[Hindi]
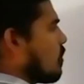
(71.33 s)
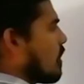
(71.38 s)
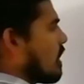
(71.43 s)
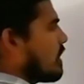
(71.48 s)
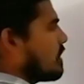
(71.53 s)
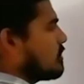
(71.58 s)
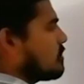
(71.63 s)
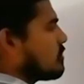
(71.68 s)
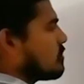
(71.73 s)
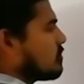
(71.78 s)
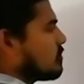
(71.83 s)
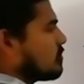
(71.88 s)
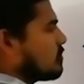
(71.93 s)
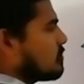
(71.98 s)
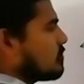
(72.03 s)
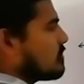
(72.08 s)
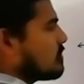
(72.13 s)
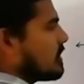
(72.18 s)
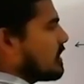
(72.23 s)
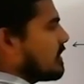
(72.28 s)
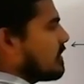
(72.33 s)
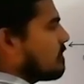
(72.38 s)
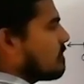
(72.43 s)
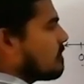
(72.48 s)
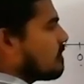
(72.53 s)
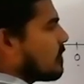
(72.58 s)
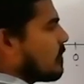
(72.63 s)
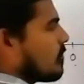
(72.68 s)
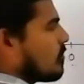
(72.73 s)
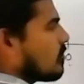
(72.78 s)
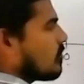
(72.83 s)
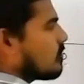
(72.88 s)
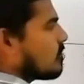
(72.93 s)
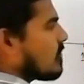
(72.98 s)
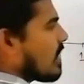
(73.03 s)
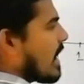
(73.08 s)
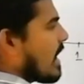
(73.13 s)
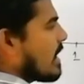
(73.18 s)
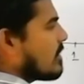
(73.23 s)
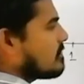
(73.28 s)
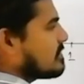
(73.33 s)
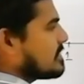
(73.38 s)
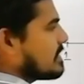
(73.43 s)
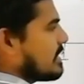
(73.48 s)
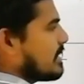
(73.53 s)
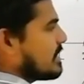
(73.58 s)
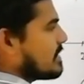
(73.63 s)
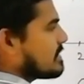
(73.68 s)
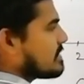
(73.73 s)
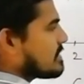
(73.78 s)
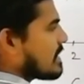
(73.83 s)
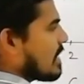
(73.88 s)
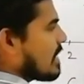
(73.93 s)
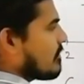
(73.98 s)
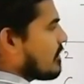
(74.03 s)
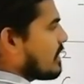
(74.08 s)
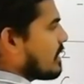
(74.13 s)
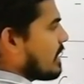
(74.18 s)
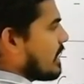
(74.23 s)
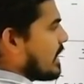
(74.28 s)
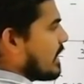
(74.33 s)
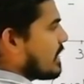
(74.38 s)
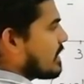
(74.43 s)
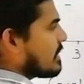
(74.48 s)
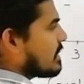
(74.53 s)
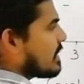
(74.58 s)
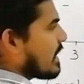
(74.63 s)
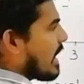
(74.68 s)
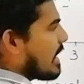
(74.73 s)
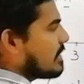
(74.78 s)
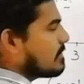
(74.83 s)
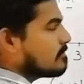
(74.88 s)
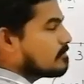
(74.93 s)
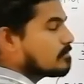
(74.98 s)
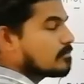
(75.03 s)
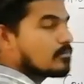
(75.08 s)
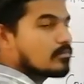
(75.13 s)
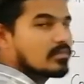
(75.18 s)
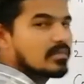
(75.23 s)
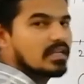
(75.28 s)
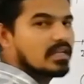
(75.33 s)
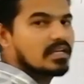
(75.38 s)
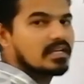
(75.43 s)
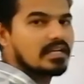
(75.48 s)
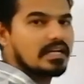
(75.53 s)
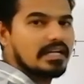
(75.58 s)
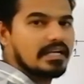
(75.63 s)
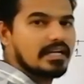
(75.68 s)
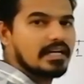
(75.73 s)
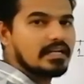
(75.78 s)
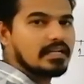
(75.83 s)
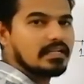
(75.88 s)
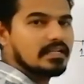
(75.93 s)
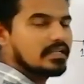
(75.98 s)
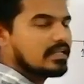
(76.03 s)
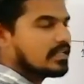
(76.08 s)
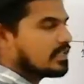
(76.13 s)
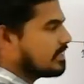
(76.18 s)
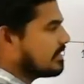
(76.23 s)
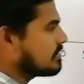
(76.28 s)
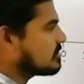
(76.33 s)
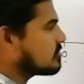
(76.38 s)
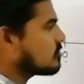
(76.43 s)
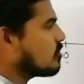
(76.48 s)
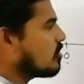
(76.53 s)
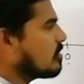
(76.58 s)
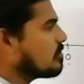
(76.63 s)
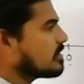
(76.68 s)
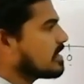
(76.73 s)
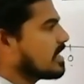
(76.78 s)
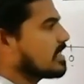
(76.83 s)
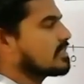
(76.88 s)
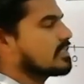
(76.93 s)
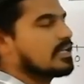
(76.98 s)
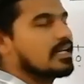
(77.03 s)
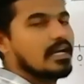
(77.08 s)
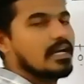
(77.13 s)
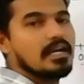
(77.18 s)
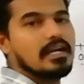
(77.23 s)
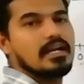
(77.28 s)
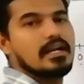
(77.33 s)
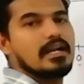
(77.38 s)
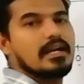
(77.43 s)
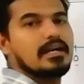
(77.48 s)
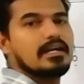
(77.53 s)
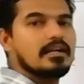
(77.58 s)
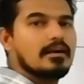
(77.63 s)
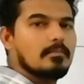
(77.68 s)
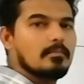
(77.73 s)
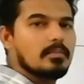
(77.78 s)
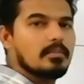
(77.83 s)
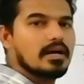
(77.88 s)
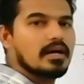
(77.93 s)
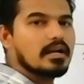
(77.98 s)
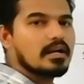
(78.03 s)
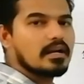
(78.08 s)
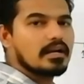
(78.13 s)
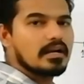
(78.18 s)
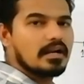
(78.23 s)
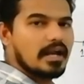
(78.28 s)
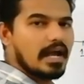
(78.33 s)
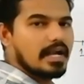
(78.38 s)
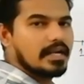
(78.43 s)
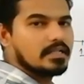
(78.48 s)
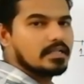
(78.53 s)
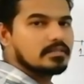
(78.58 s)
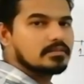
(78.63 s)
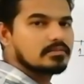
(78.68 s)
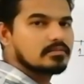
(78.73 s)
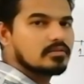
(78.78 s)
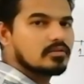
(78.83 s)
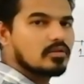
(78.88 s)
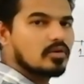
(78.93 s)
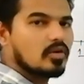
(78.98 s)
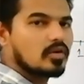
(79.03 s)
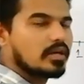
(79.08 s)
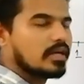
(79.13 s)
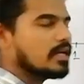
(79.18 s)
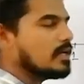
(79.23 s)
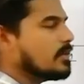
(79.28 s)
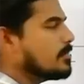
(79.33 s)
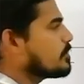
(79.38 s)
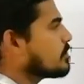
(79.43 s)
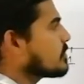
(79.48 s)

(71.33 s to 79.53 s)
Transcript: वन टू थ्री फोर फाइव सिक्स सेवन एट नाइन क्लियर इसको हम कहते हैं नंबर लाइन ओके